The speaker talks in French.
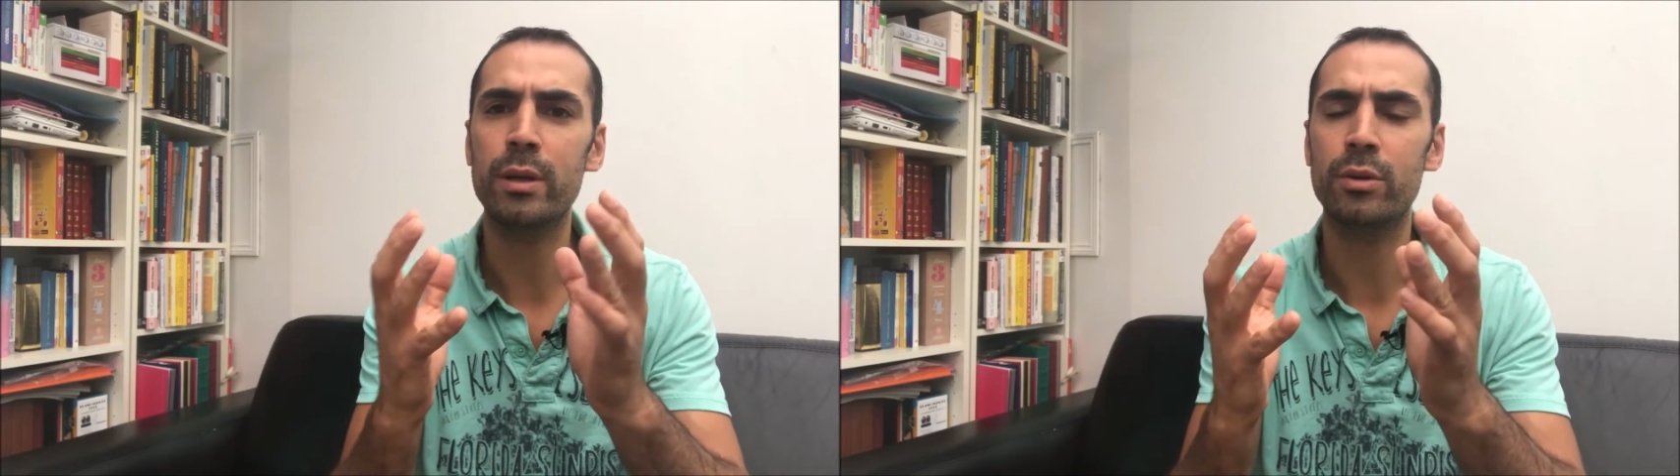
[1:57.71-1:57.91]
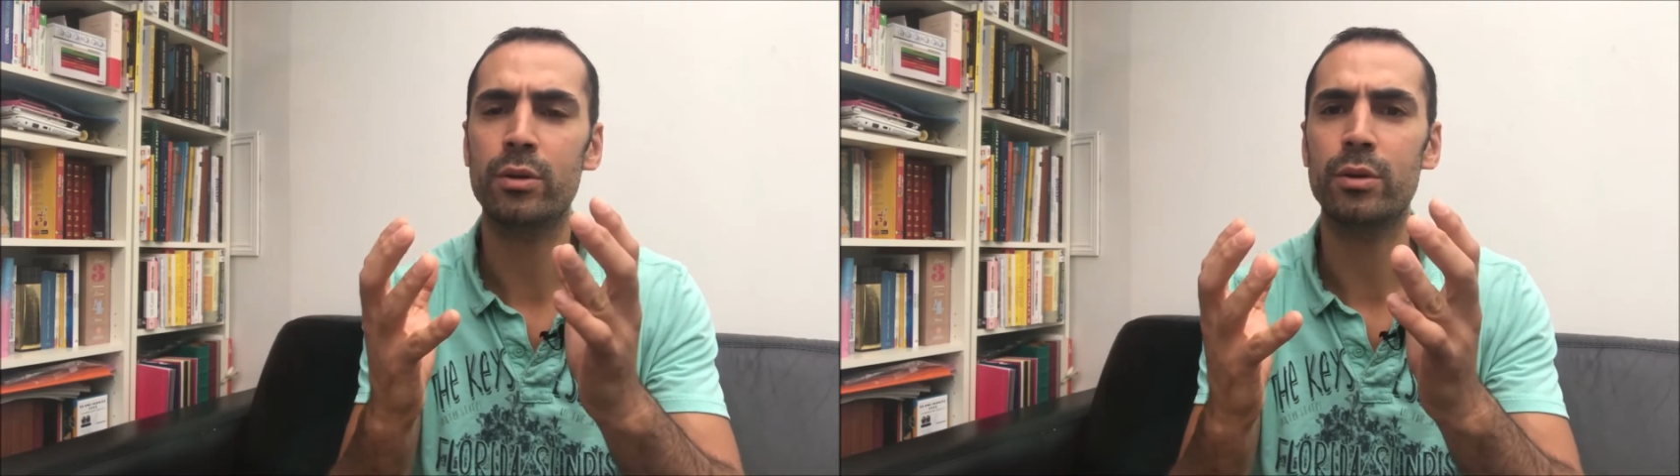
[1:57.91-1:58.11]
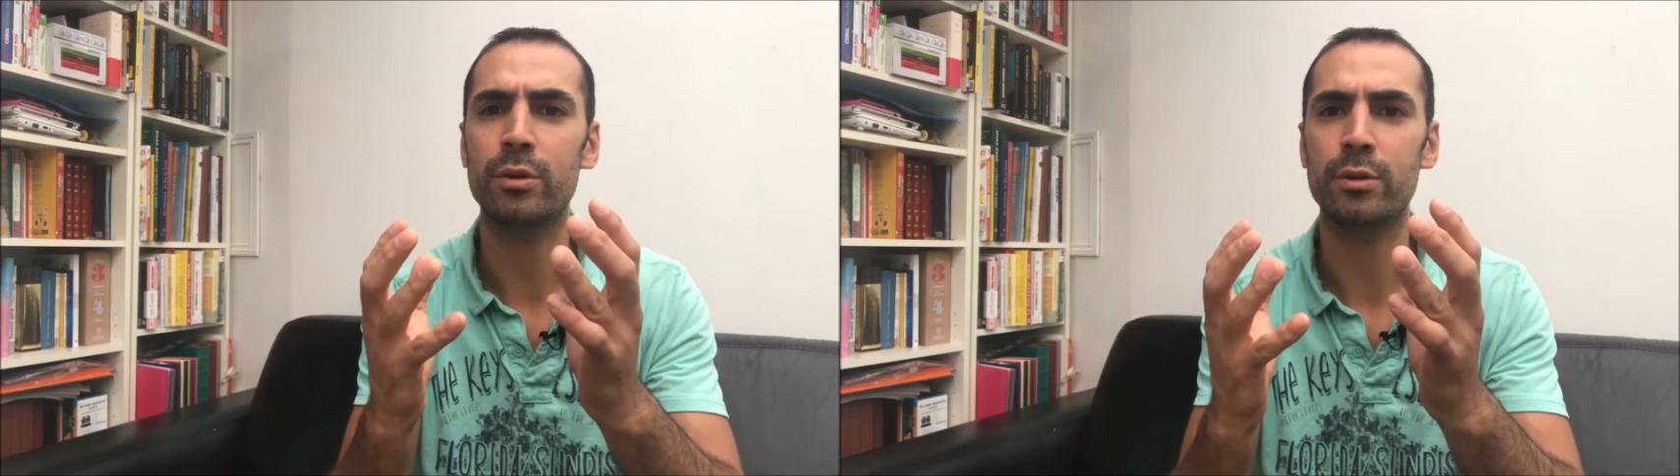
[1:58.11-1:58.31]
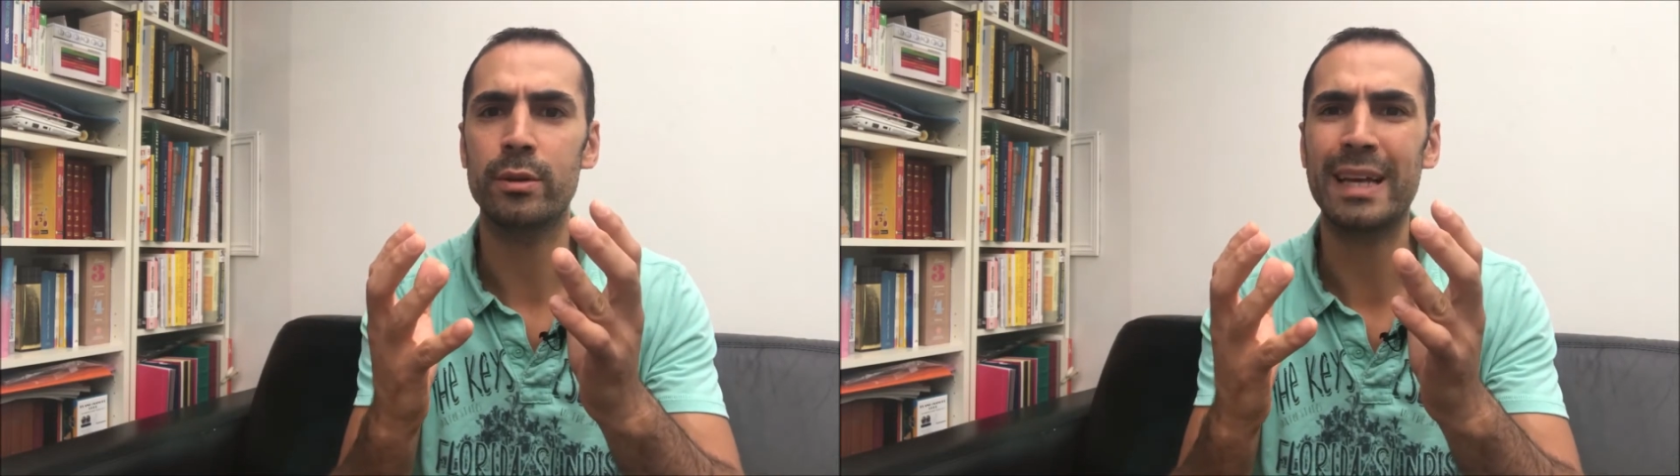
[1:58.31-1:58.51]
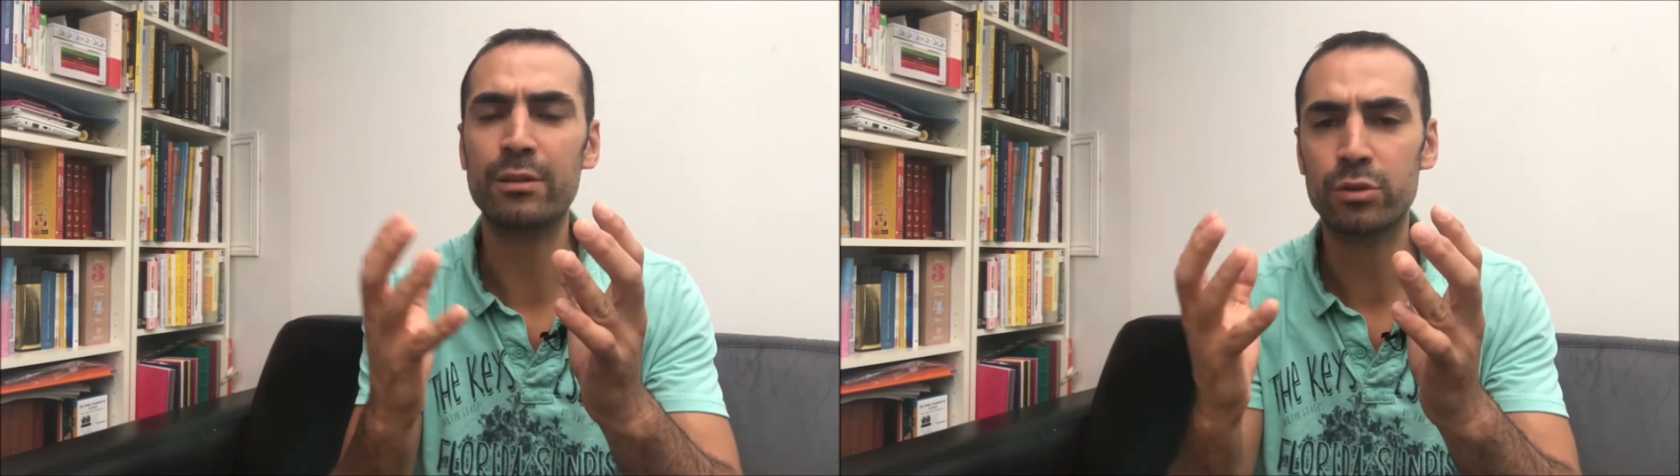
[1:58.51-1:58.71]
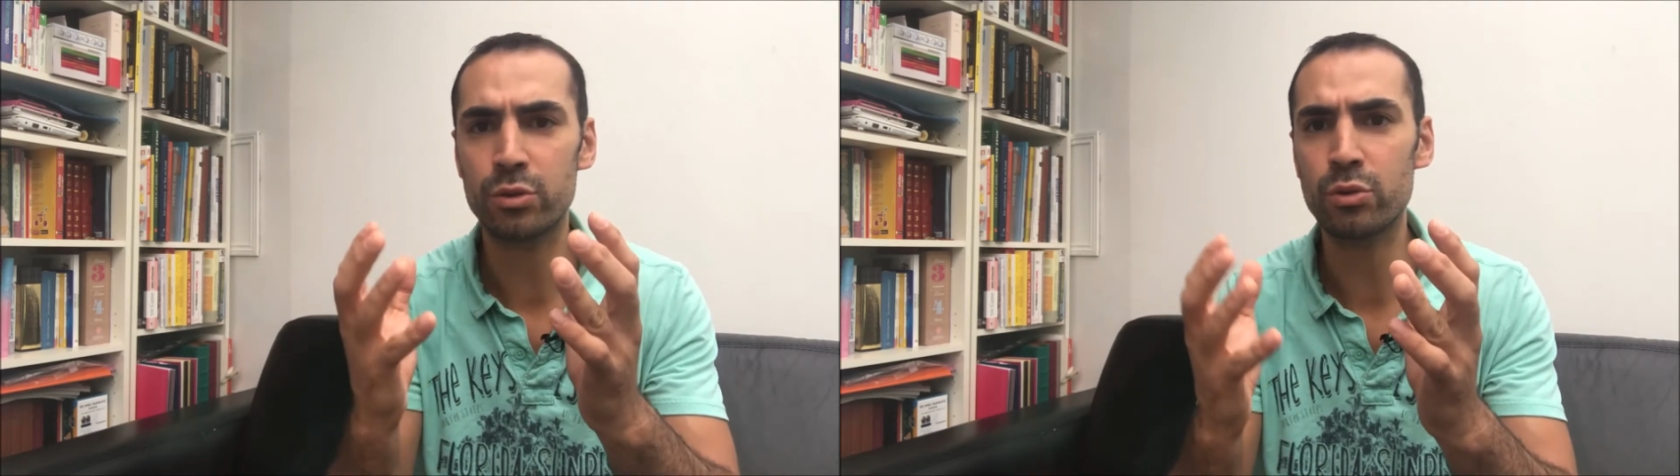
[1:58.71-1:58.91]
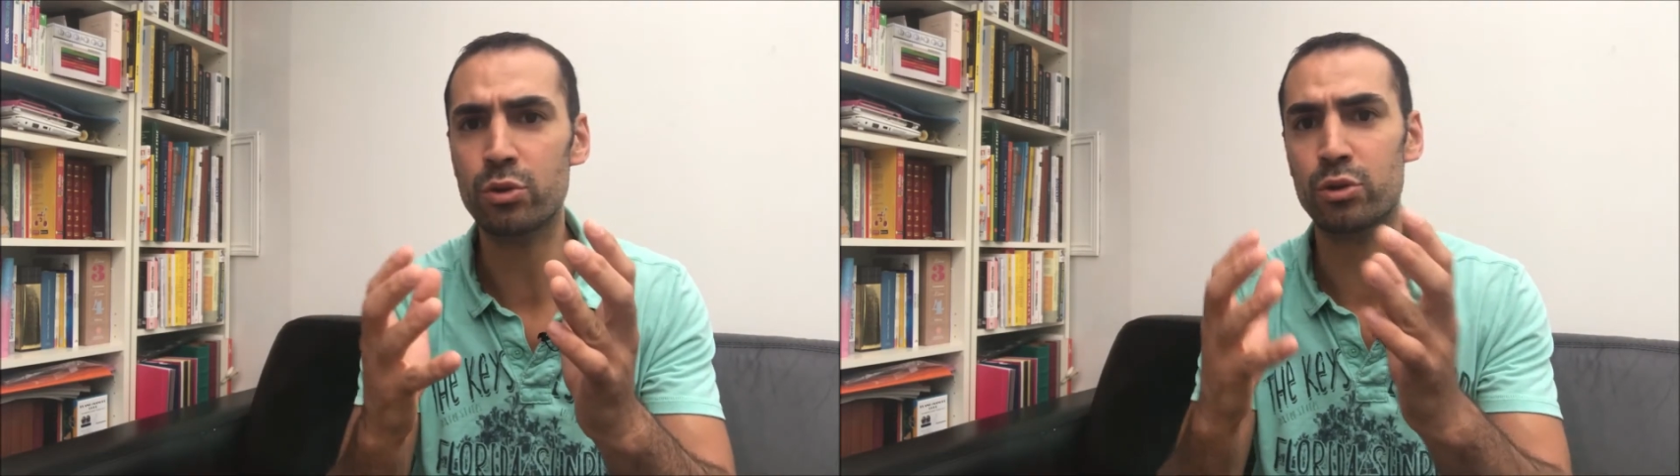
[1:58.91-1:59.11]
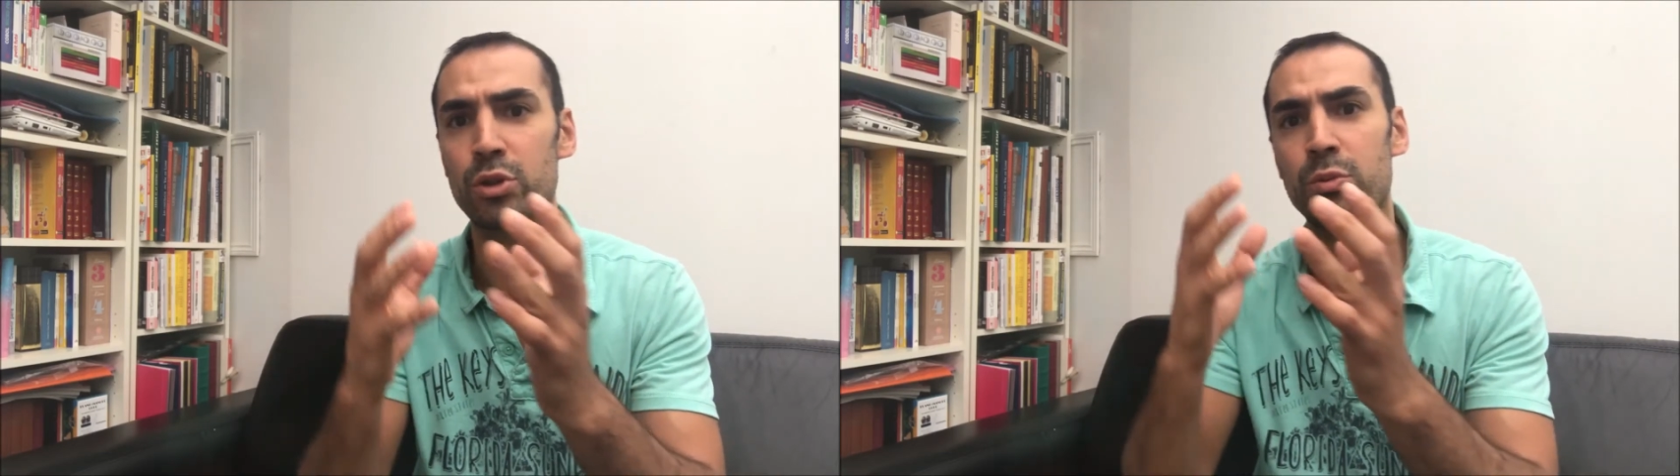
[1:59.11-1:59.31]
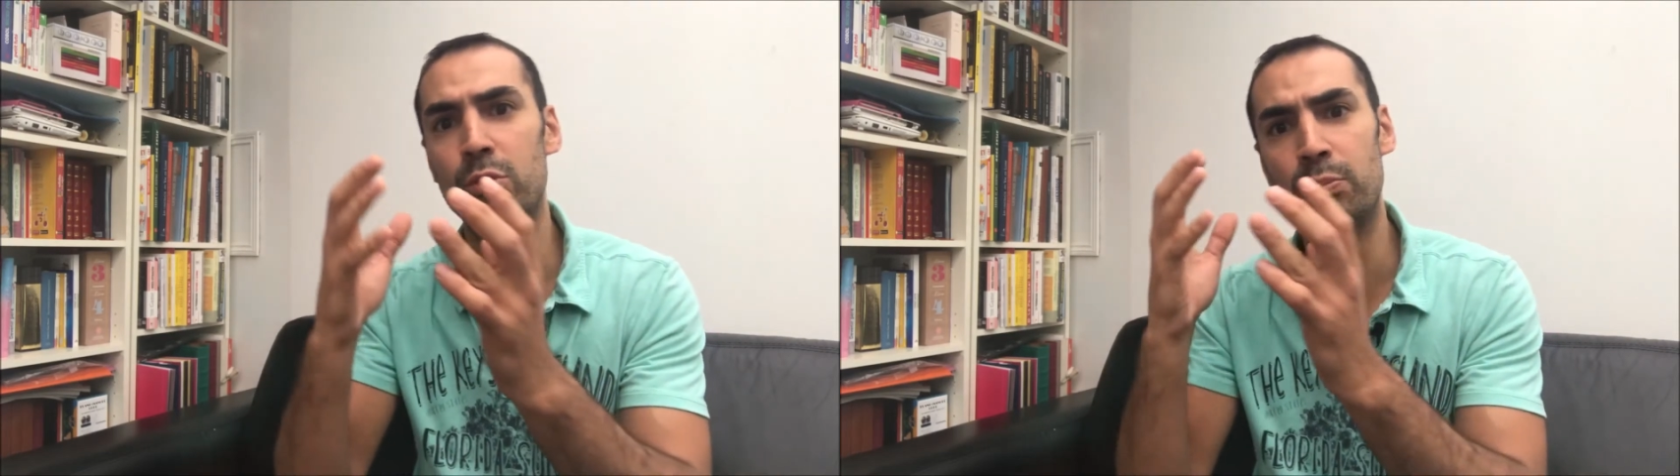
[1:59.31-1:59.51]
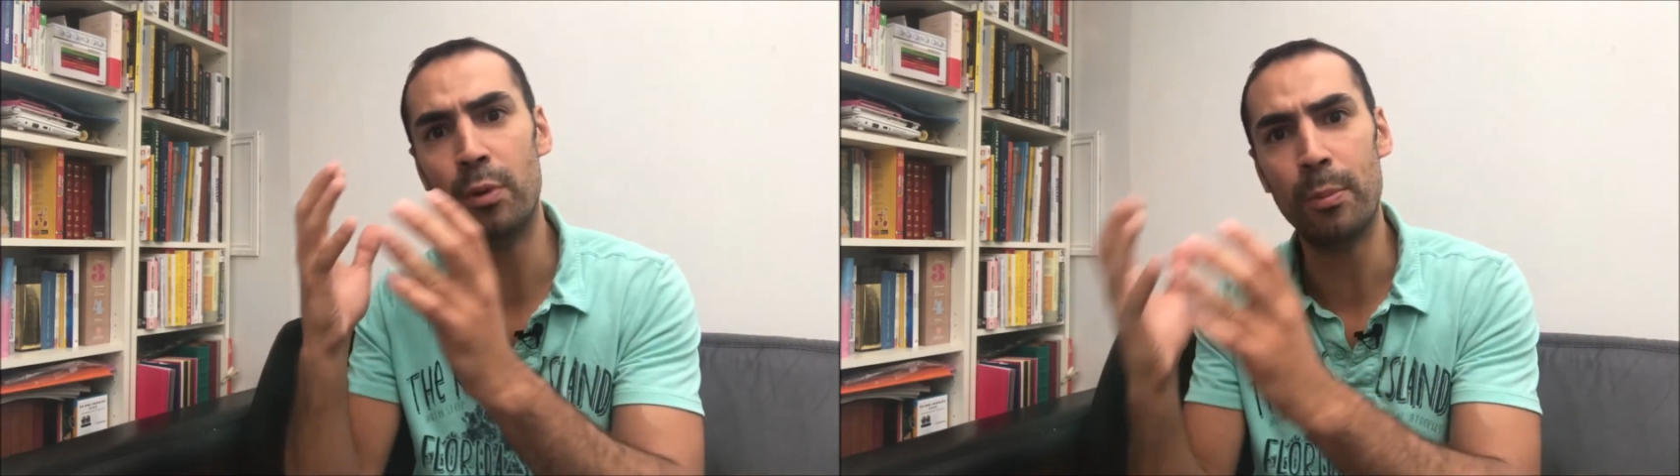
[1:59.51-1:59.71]
d'attention sur ce que
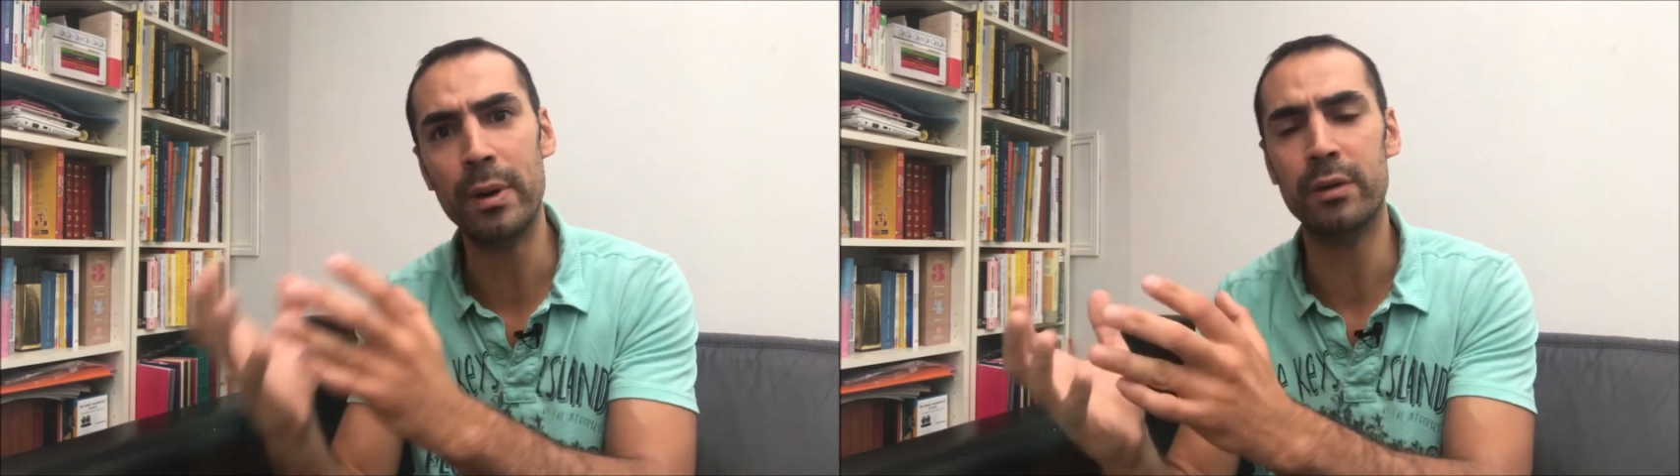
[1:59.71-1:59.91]
tu ne peux pas